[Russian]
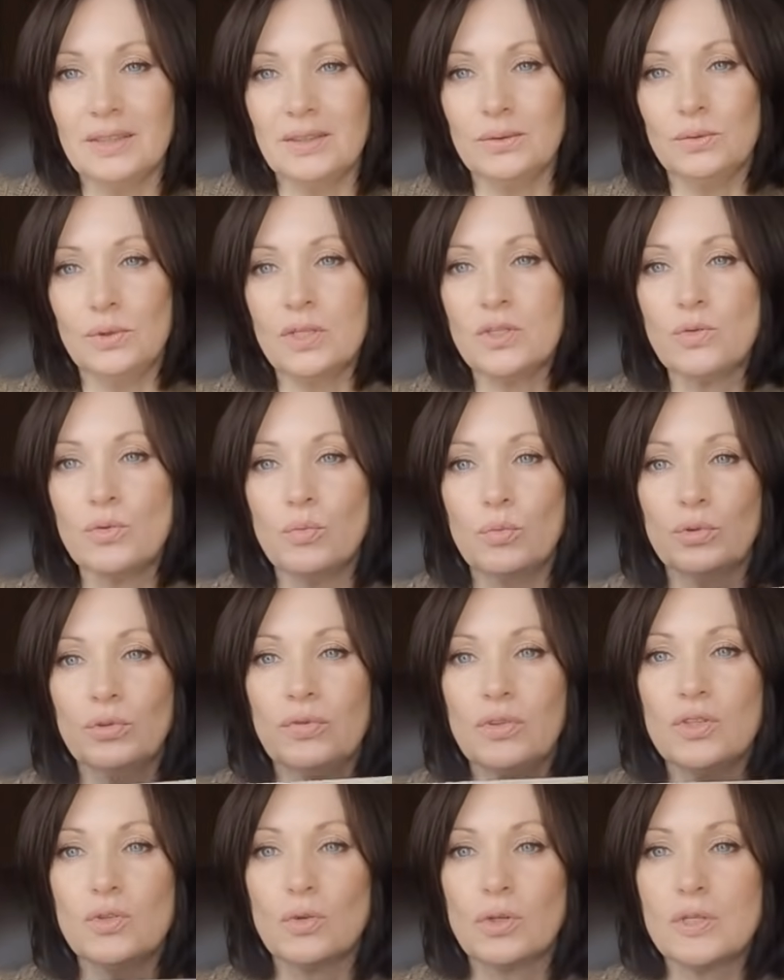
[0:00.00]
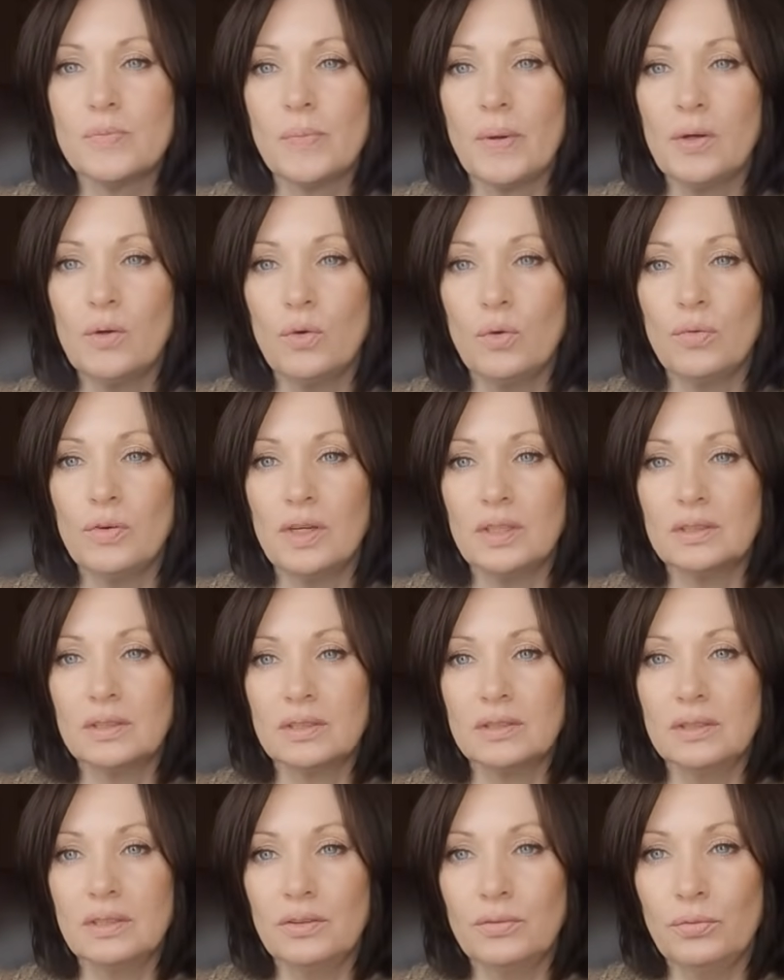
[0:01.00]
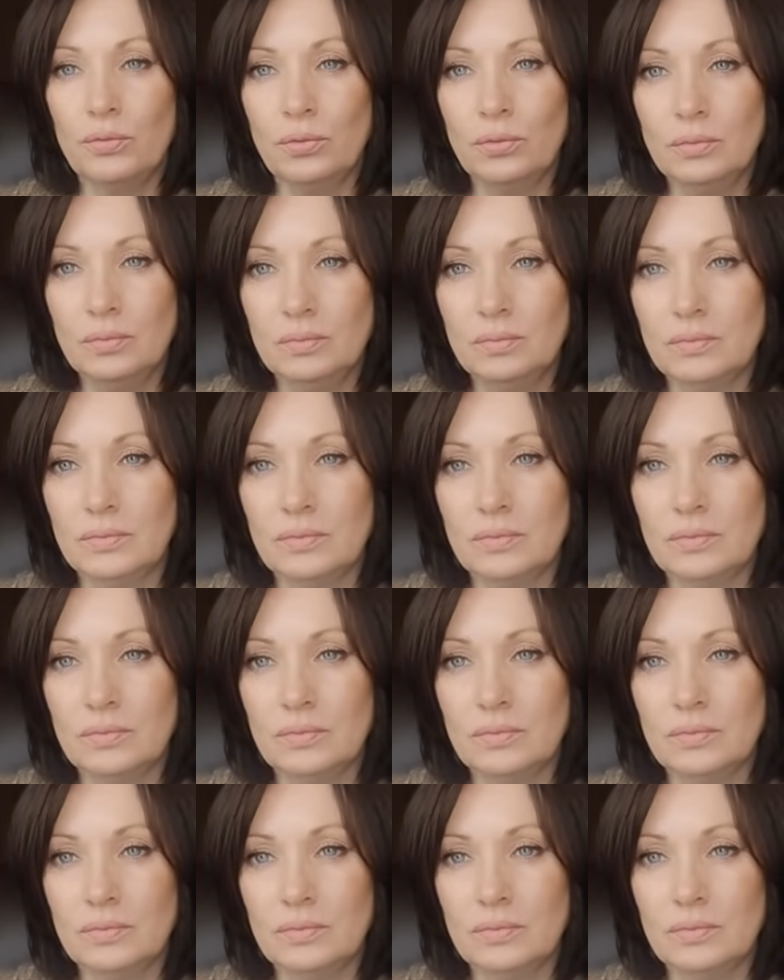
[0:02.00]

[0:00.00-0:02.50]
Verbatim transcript: У нас сегодня будет видео распаковка от рандеву.